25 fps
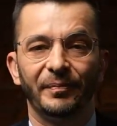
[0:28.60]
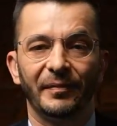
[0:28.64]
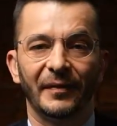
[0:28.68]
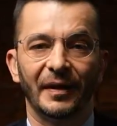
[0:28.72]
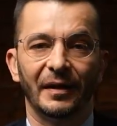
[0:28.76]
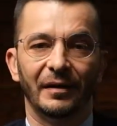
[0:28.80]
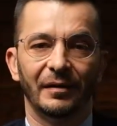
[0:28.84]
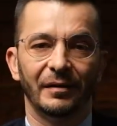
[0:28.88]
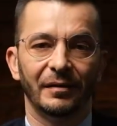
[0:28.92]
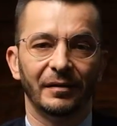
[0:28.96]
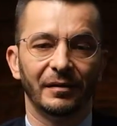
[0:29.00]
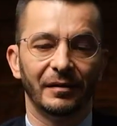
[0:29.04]

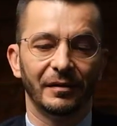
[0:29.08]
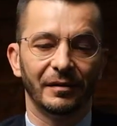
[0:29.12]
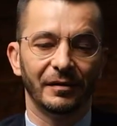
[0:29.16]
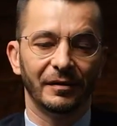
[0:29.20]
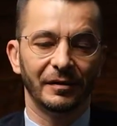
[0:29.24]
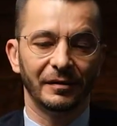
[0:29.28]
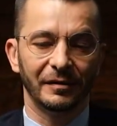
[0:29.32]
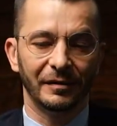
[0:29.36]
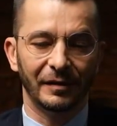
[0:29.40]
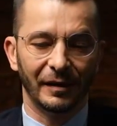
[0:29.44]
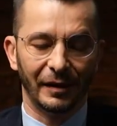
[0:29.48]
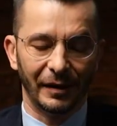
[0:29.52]

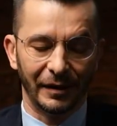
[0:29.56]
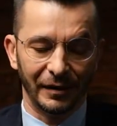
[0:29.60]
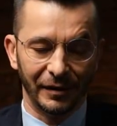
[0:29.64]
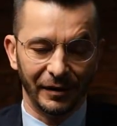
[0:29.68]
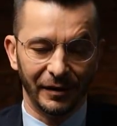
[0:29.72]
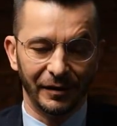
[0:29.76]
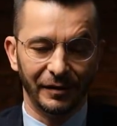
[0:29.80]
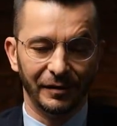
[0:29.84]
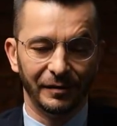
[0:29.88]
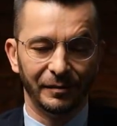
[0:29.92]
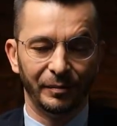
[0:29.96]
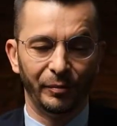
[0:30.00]
Э,
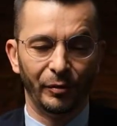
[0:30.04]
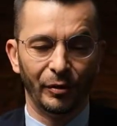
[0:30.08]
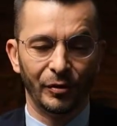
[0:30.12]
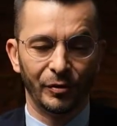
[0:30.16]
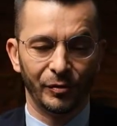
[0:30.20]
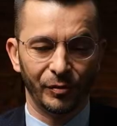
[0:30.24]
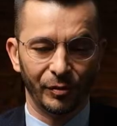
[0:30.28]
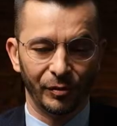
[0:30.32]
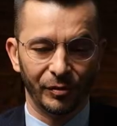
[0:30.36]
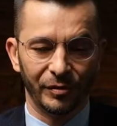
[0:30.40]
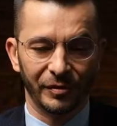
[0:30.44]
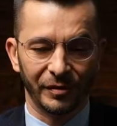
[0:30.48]
они
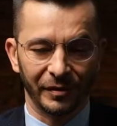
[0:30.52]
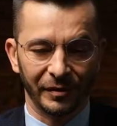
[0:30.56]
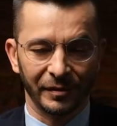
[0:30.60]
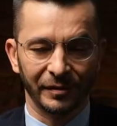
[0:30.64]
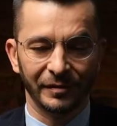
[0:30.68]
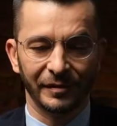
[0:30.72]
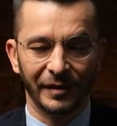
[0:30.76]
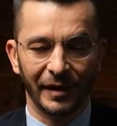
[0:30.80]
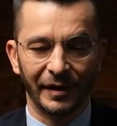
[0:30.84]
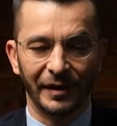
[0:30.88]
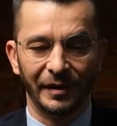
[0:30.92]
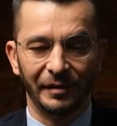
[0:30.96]
пользуются
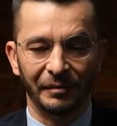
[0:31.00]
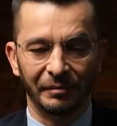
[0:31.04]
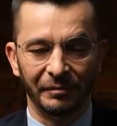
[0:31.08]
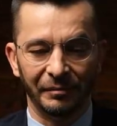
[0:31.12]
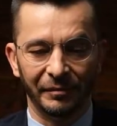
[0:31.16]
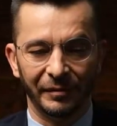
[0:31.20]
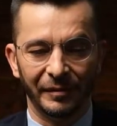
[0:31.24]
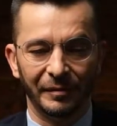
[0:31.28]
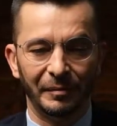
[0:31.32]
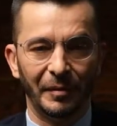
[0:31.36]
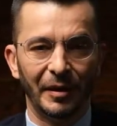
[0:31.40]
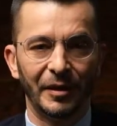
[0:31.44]
таким
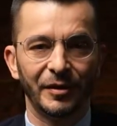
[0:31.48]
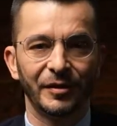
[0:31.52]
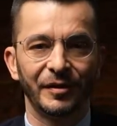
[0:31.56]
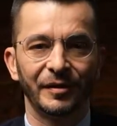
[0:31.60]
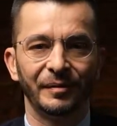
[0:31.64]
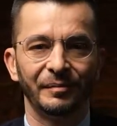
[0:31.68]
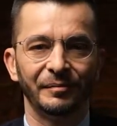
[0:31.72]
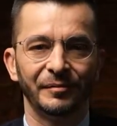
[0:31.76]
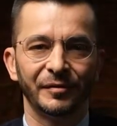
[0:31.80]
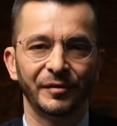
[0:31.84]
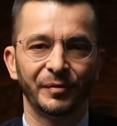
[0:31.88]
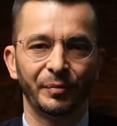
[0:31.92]

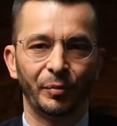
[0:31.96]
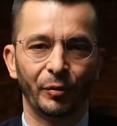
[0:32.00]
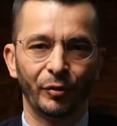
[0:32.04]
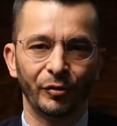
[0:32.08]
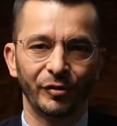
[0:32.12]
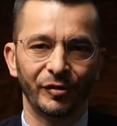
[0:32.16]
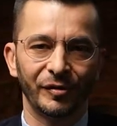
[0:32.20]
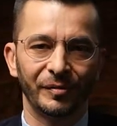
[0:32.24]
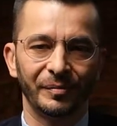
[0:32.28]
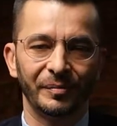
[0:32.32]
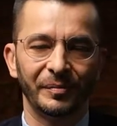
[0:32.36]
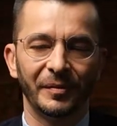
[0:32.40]
большим
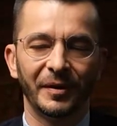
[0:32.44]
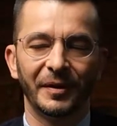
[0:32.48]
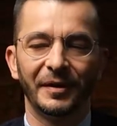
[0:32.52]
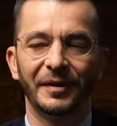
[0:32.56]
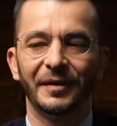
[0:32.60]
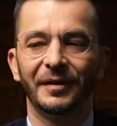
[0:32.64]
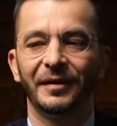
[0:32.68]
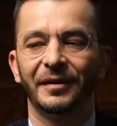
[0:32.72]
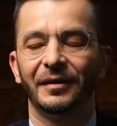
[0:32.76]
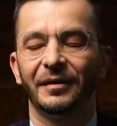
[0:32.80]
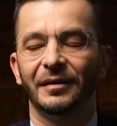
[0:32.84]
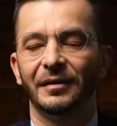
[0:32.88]
спросом,
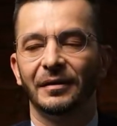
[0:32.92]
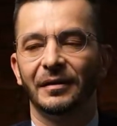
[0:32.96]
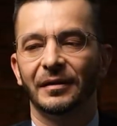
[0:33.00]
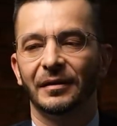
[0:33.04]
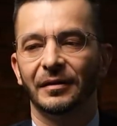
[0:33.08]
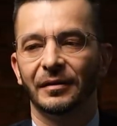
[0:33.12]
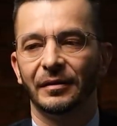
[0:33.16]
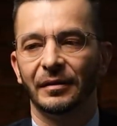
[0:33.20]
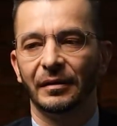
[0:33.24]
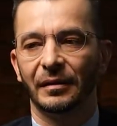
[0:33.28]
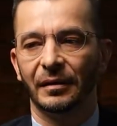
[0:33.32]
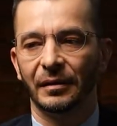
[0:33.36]

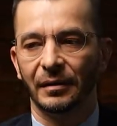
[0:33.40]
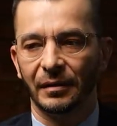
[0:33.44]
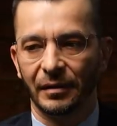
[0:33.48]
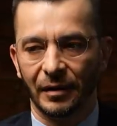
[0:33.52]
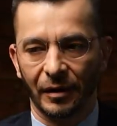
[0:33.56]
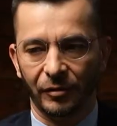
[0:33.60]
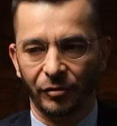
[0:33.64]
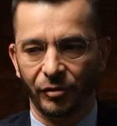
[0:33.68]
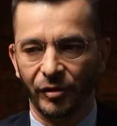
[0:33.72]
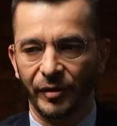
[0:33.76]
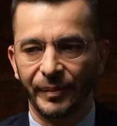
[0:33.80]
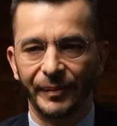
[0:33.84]
э,
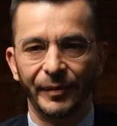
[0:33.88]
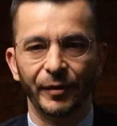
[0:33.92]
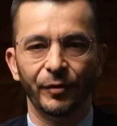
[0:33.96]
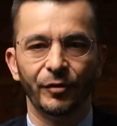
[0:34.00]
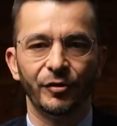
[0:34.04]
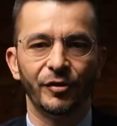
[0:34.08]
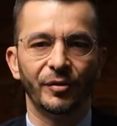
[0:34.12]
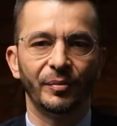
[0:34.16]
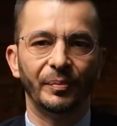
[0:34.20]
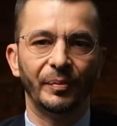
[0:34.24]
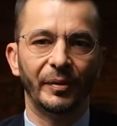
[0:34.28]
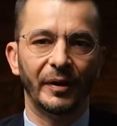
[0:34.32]
который мне
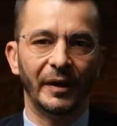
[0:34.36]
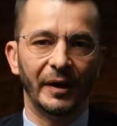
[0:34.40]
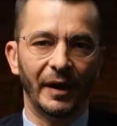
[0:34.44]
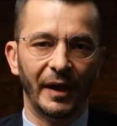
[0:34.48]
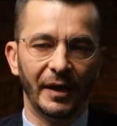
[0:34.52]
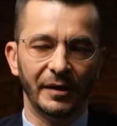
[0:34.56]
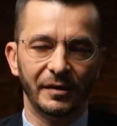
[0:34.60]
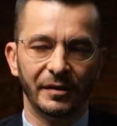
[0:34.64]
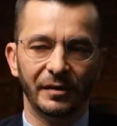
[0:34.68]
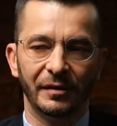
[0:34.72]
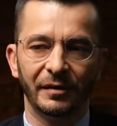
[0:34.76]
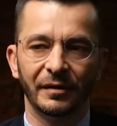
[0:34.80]
очень
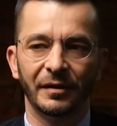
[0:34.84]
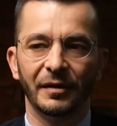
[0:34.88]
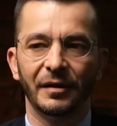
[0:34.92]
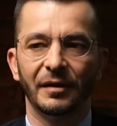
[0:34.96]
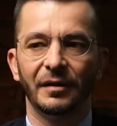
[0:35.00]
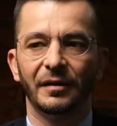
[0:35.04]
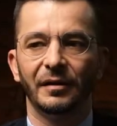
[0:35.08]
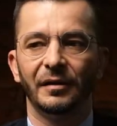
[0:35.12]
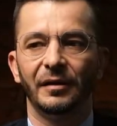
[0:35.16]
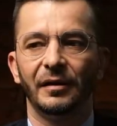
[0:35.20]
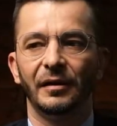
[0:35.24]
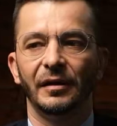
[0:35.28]
приятен.
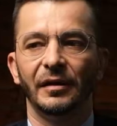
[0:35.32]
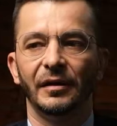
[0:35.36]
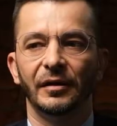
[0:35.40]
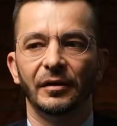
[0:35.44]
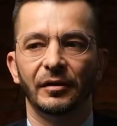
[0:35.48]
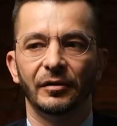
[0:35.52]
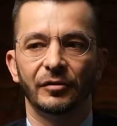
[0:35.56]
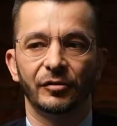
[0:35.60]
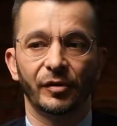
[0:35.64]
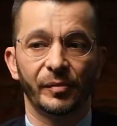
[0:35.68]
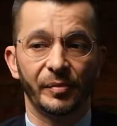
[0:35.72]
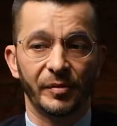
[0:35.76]

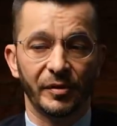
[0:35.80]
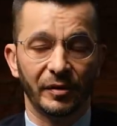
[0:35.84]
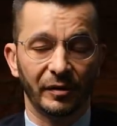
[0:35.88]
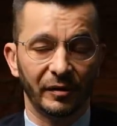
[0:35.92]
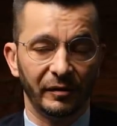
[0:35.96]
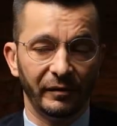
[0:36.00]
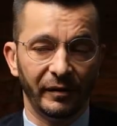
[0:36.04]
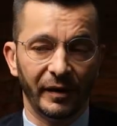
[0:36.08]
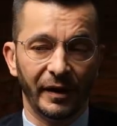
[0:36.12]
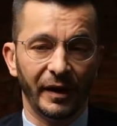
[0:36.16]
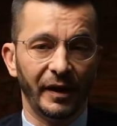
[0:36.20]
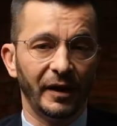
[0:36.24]
И, собственно
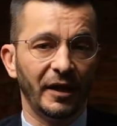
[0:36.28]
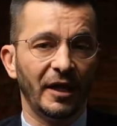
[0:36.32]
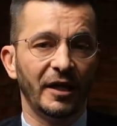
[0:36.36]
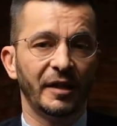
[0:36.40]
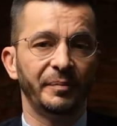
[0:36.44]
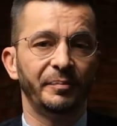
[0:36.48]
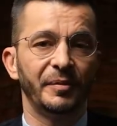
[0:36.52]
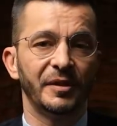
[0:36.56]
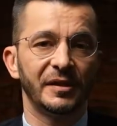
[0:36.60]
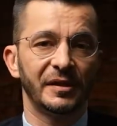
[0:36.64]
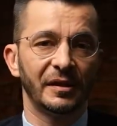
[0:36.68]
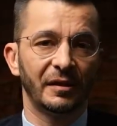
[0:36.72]
говоря, я
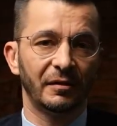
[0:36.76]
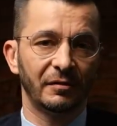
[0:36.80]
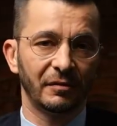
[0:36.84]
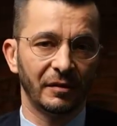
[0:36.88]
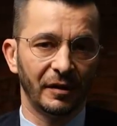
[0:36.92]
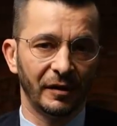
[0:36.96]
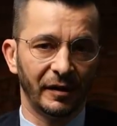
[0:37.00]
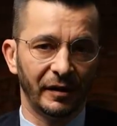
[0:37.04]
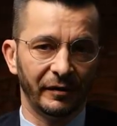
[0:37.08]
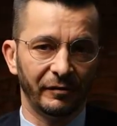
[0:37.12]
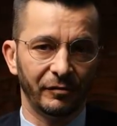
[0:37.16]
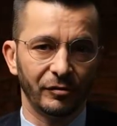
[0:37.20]
их писал
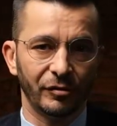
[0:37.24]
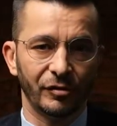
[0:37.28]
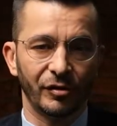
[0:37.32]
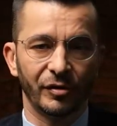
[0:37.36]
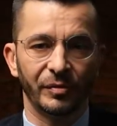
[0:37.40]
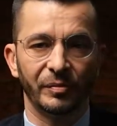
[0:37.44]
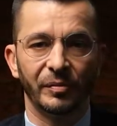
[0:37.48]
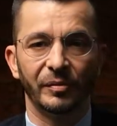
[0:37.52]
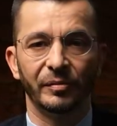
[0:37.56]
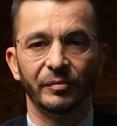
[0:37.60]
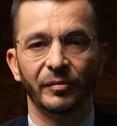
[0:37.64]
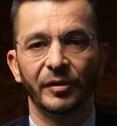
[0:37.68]
для того,
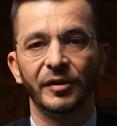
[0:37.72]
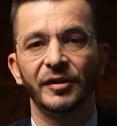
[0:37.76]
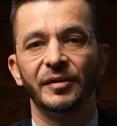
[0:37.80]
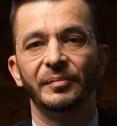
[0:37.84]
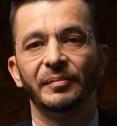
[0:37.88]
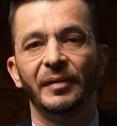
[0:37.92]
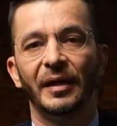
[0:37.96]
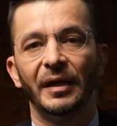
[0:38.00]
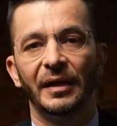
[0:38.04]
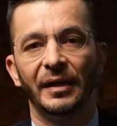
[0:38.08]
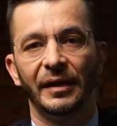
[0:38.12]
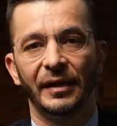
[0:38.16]
чтобы
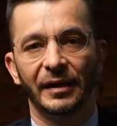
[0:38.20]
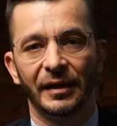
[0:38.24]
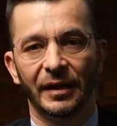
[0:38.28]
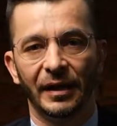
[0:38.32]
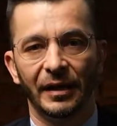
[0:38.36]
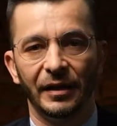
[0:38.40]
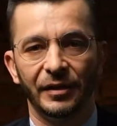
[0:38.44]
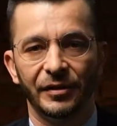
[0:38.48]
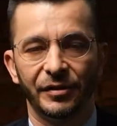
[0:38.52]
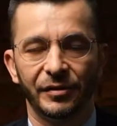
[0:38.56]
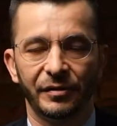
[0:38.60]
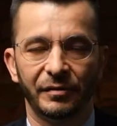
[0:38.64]
максимальное
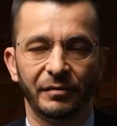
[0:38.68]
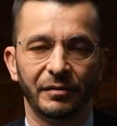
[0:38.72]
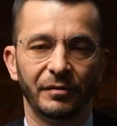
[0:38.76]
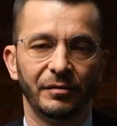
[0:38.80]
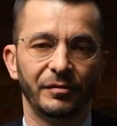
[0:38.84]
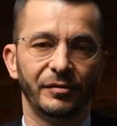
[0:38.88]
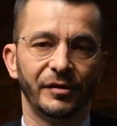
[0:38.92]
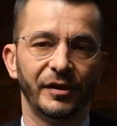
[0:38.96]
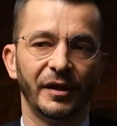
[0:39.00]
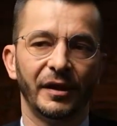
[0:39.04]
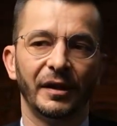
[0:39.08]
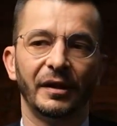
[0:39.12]
количество
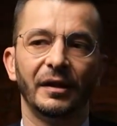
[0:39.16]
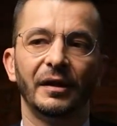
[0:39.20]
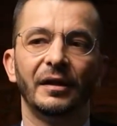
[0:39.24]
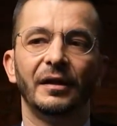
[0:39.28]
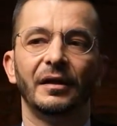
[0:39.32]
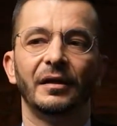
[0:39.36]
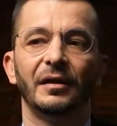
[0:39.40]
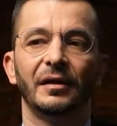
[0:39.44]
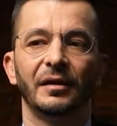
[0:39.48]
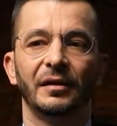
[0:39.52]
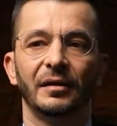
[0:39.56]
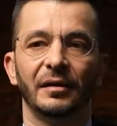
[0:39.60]
людей
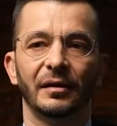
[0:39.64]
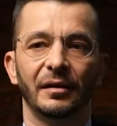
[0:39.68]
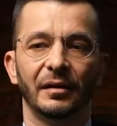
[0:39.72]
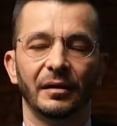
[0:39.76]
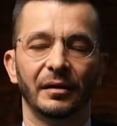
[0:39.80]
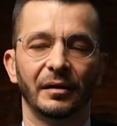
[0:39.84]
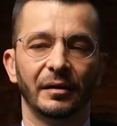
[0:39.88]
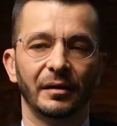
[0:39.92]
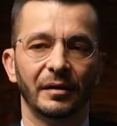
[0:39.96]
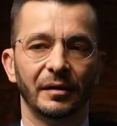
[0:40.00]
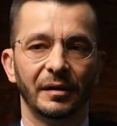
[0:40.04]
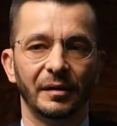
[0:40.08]

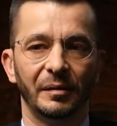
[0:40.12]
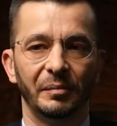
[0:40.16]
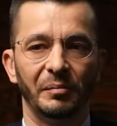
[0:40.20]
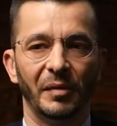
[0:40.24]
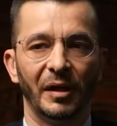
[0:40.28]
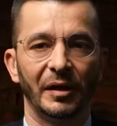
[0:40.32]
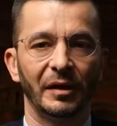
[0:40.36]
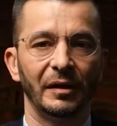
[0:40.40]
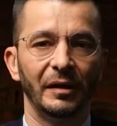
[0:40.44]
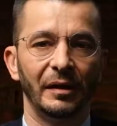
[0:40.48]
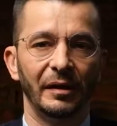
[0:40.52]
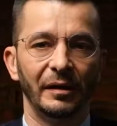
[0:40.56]
э,
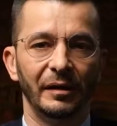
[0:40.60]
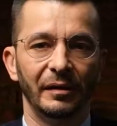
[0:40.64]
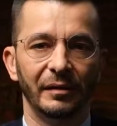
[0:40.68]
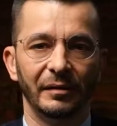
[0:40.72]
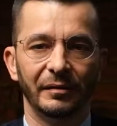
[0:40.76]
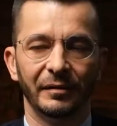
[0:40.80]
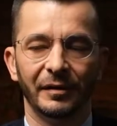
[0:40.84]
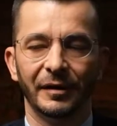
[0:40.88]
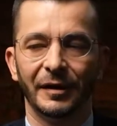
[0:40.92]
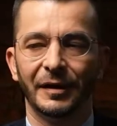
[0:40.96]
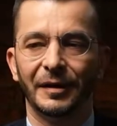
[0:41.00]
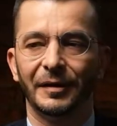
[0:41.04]

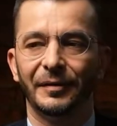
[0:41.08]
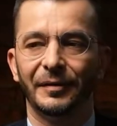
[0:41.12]
могли